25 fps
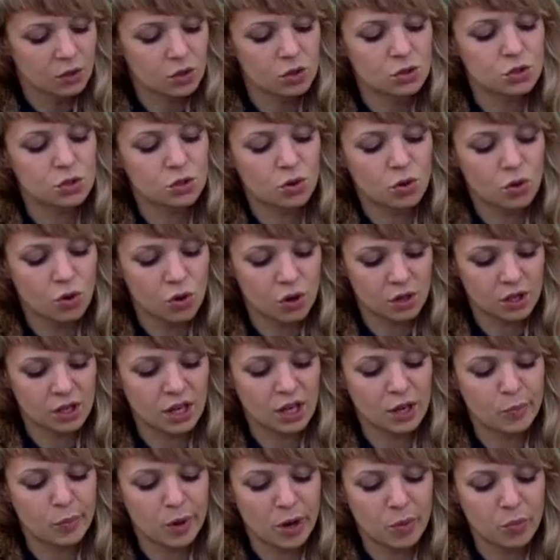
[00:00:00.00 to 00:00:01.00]
То есть
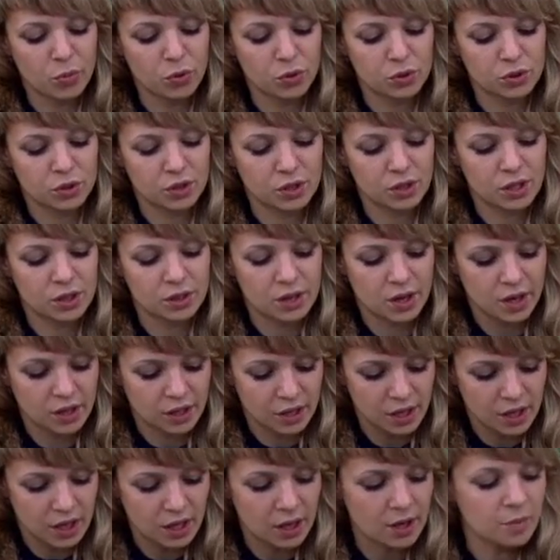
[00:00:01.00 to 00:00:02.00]
корни обработаны
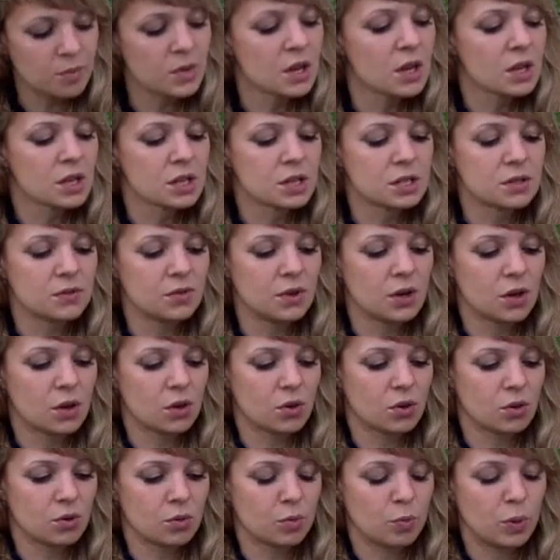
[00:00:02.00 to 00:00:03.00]
гидрогелем,
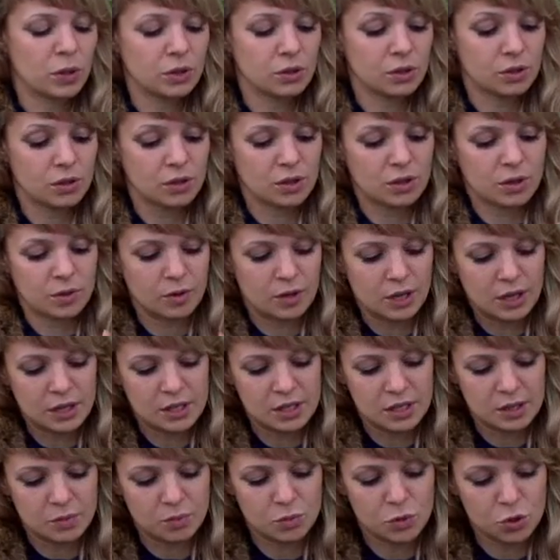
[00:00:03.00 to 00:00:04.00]
сверху
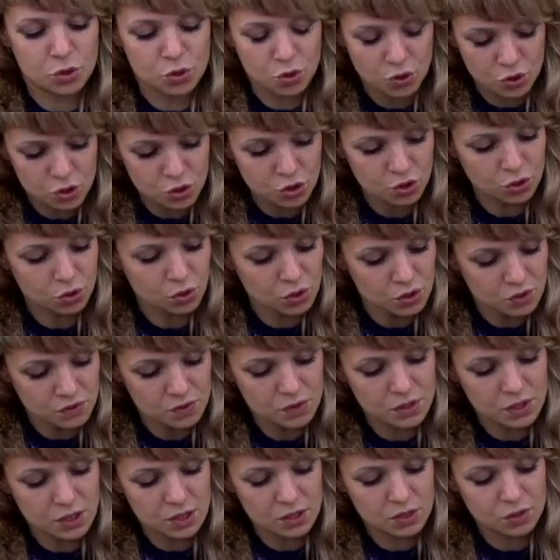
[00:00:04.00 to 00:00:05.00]
одет мешочек, то
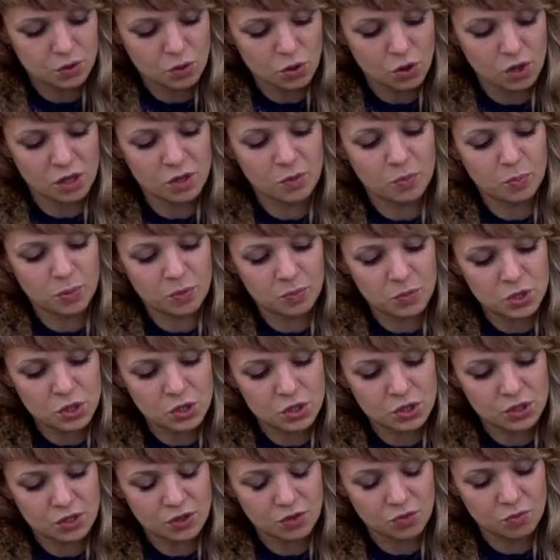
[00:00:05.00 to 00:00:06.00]
есть все эти корни
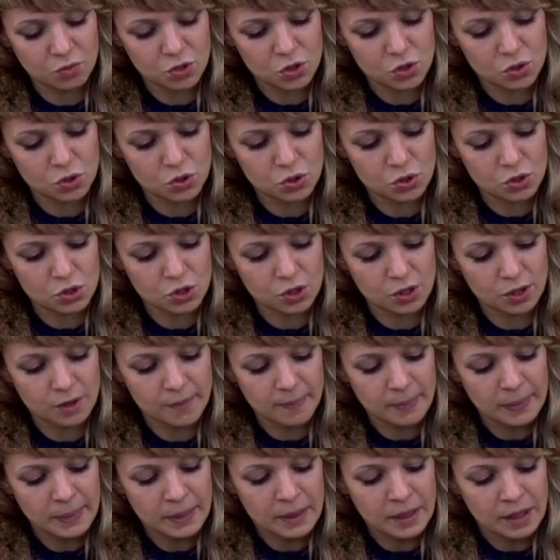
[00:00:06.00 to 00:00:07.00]
помещены в мешочек.
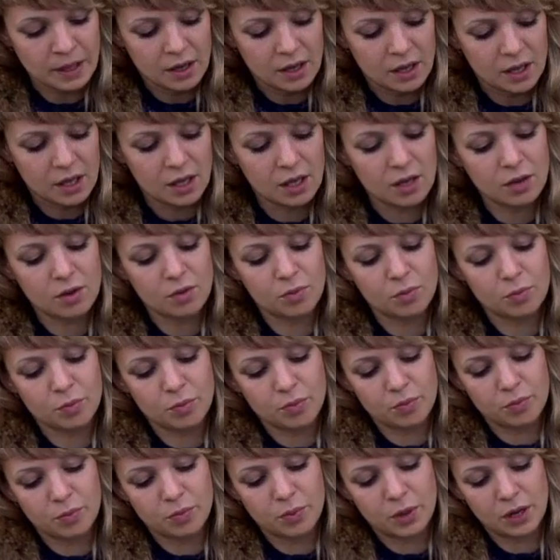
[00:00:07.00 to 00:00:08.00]
И
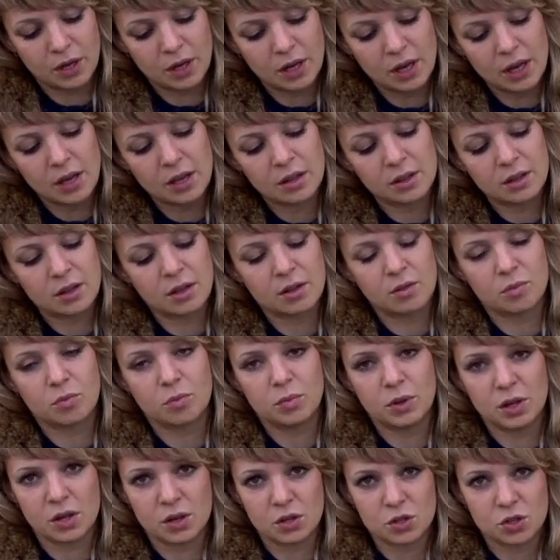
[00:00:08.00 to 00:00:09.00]
приклеена
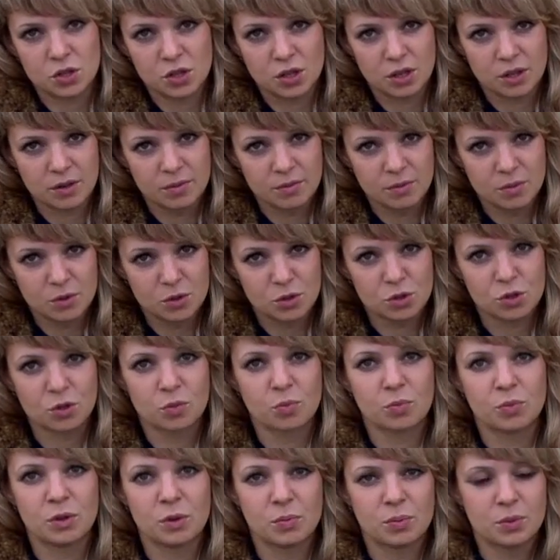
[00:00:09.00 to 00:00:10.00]
бирочка,
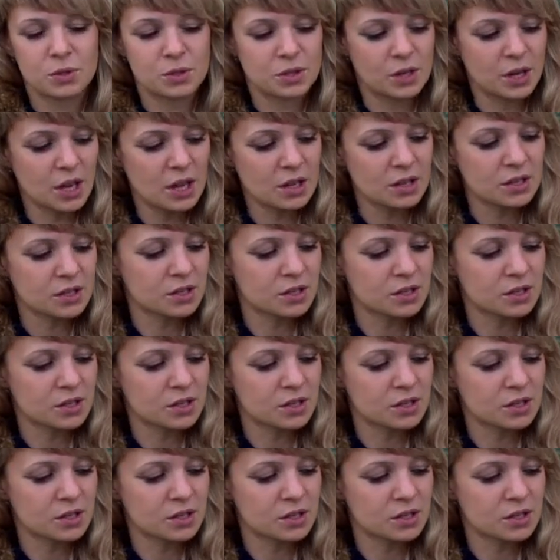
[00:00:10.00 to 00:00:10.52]
чтобы не потерять